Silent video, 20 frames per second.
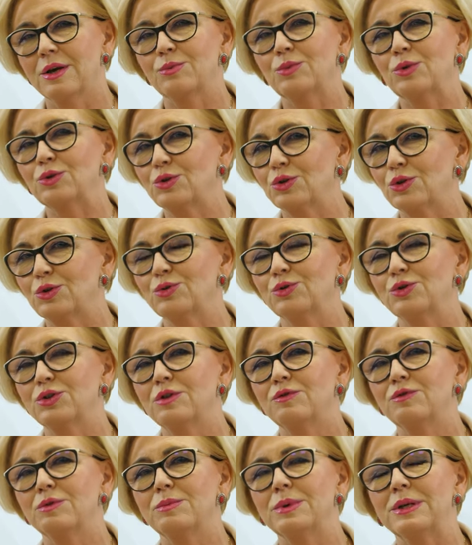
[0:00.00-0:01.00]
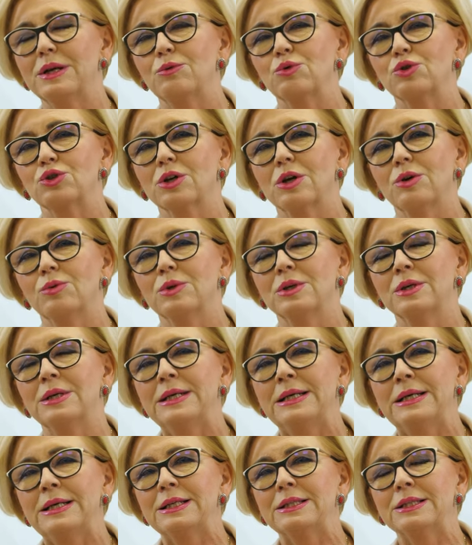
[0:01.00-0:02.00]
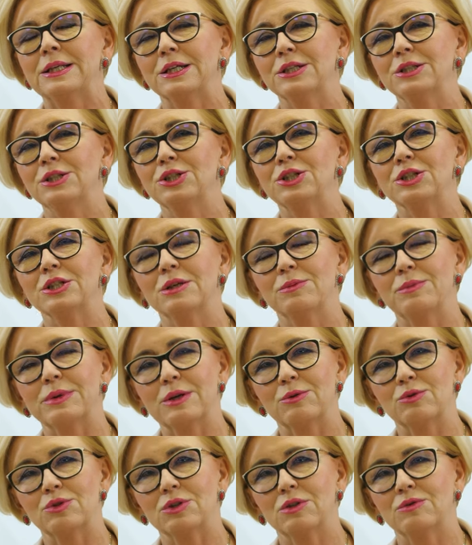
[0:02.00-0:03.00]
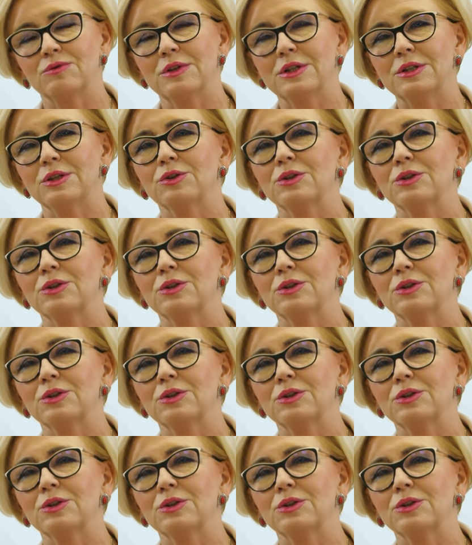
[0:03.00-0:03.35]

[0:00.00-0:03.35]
młodych ludzi wybrało szkoły techniczne i branżowe.